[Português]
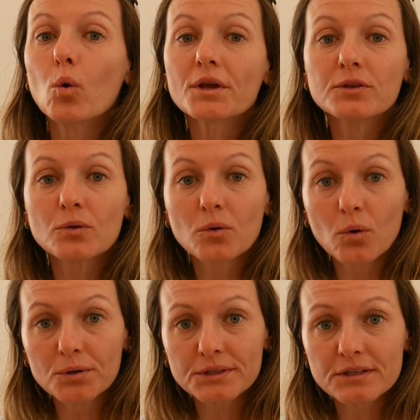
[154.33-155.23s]
oito
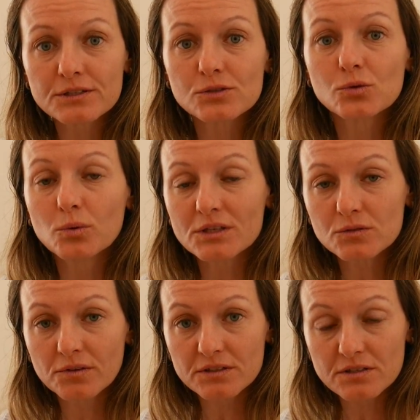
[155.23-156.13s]
gotas duas
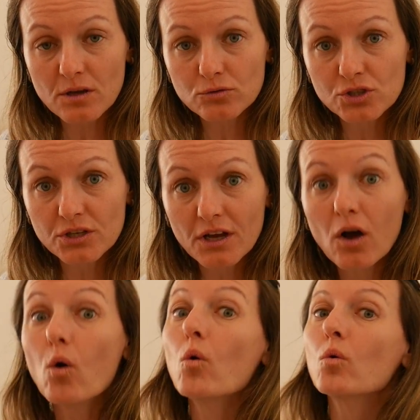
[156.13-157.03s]
vezes ao dia
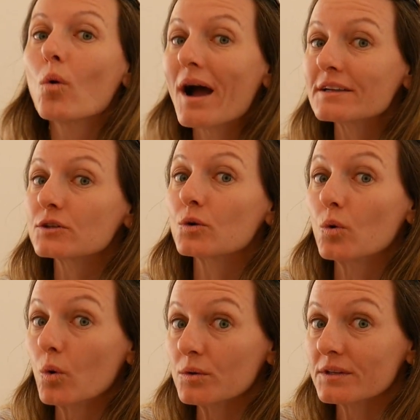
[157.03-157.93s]
ou quatro
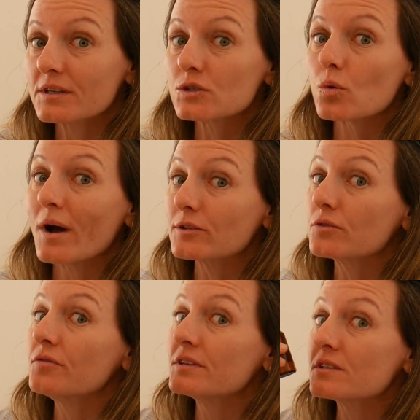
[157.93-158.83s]
gotas
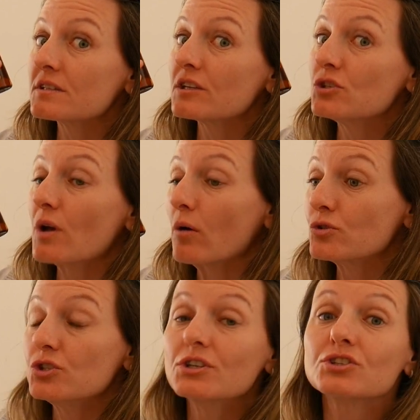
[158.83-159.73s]
quatro vezes ao
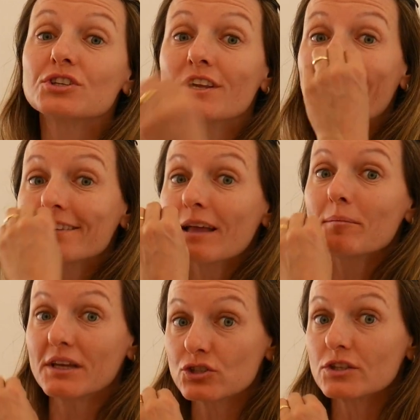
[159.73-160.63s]
dia
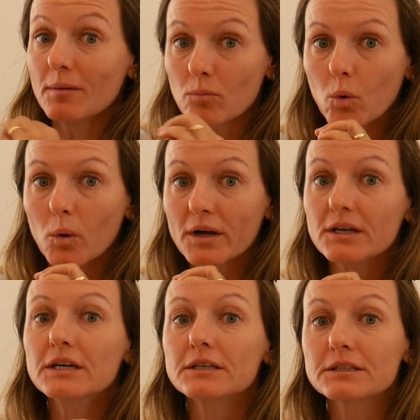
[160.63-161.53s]
diretamente na boca
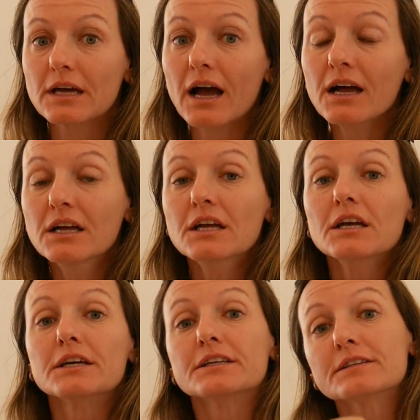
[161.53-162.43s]
tá?
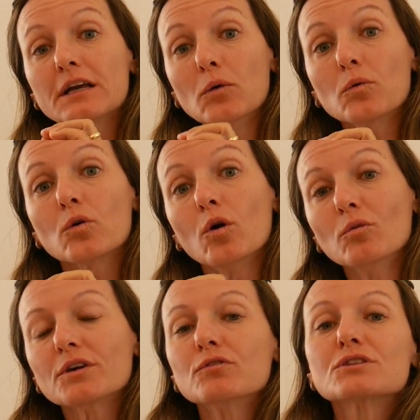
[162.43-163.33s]
Então,
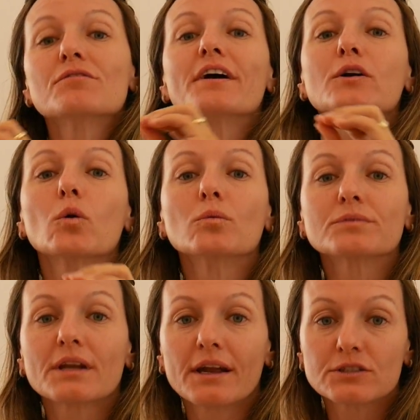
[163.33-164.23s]
como que você vai
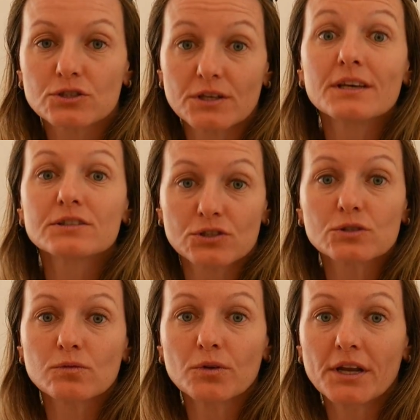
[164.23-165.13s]
encontrar
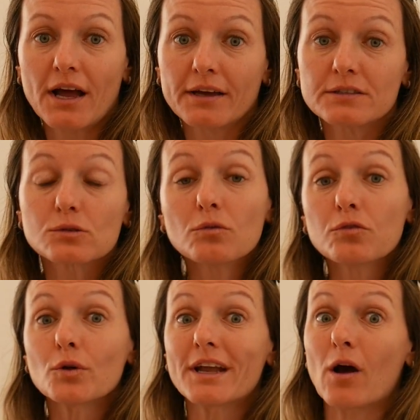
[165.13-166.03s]
estes florais? O
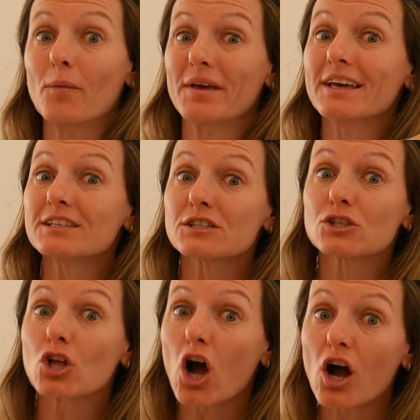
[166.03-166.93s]
floral
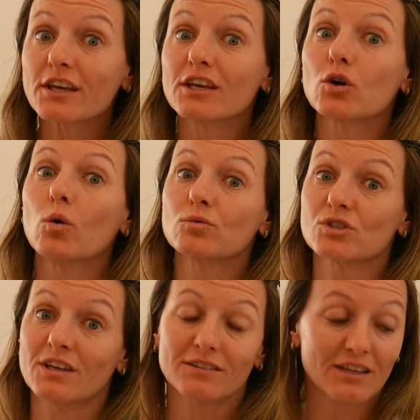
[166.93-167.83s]
estoque
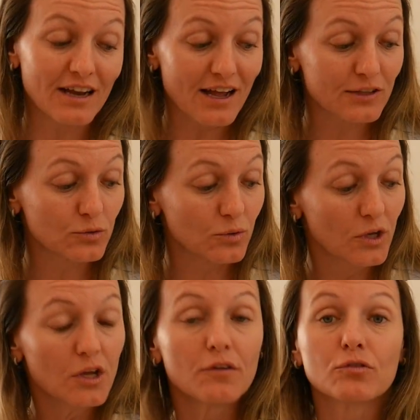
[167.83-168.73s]
concentrado
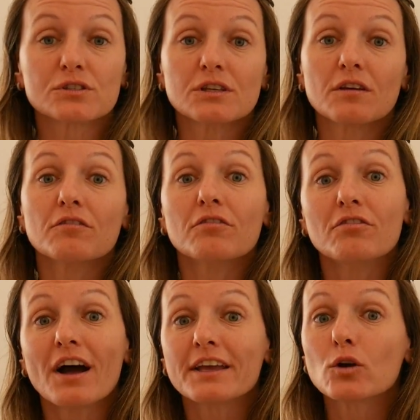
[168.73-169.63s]
você
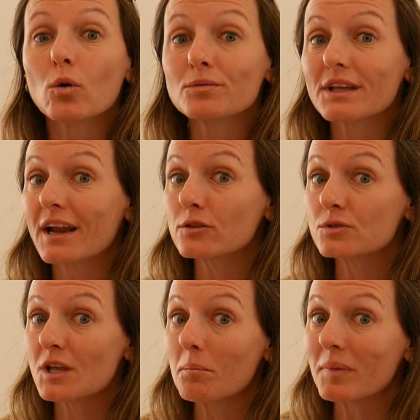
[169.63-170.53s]
vai encontrar
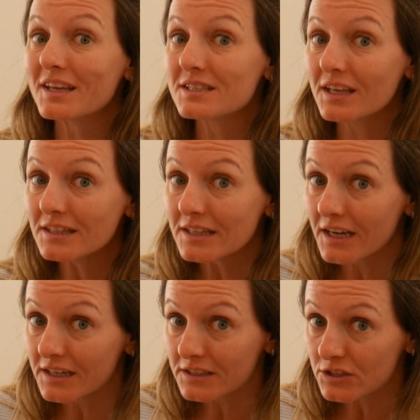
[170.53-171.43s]
nos
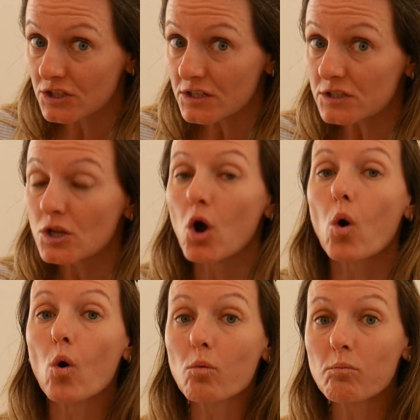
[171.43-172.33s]
representantes
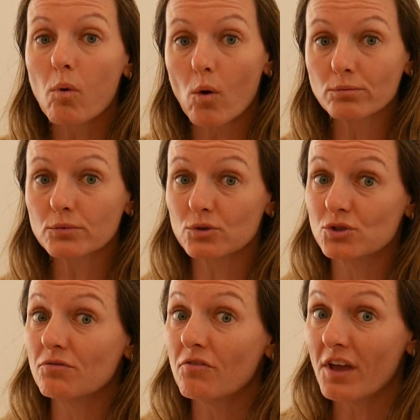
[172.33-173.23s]
ou pontos
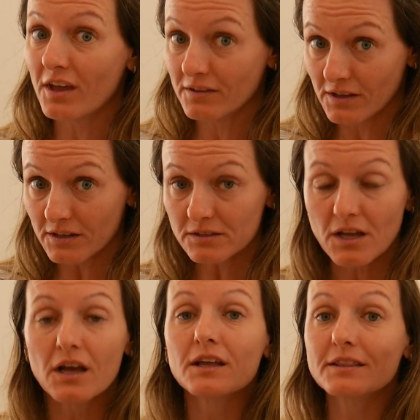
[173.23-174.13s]
de vendas
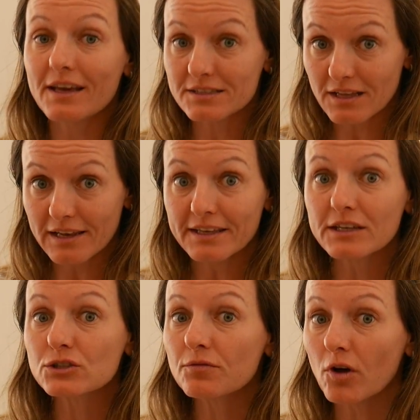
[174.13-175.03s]
desta
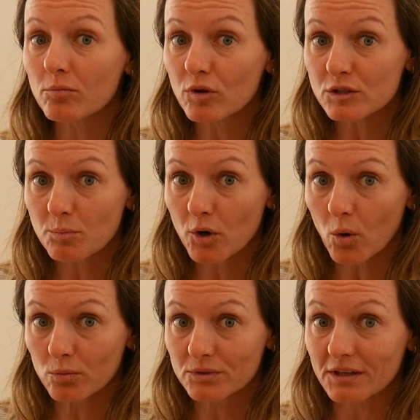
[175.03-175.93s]
linha de fórmulas
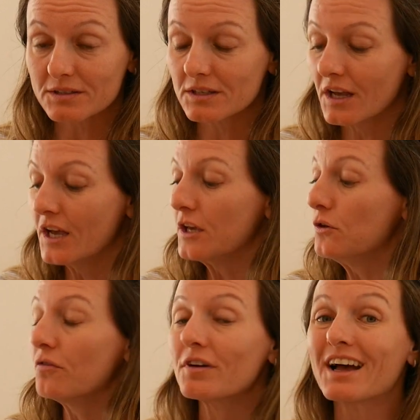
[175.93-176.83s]
prontas. E
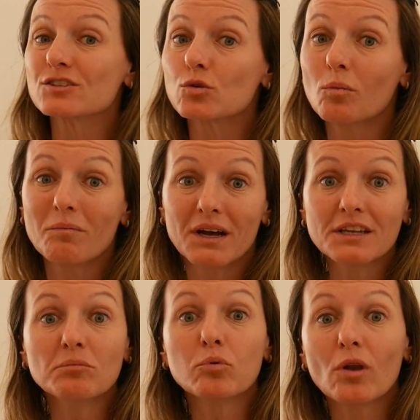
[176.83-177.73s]
o frasco
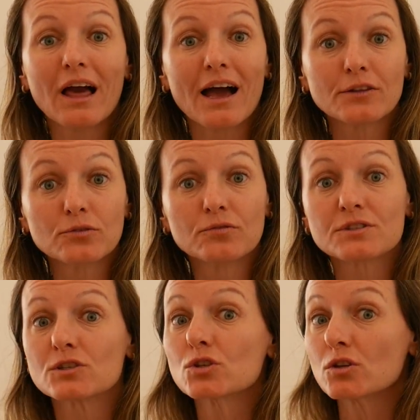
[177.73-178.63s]
manipulado,
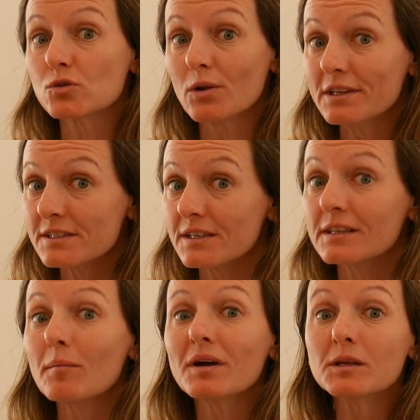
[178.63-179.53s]
você só
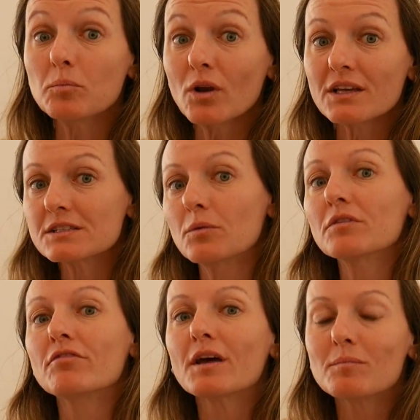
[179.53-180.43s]
solicita manipulação em
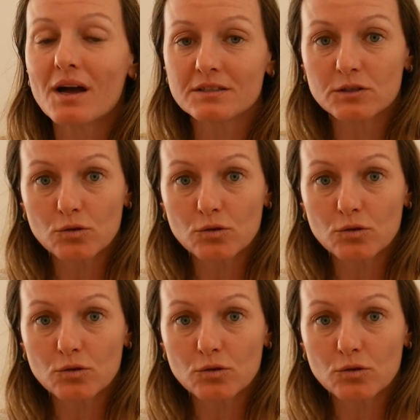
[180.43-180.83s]
farmácias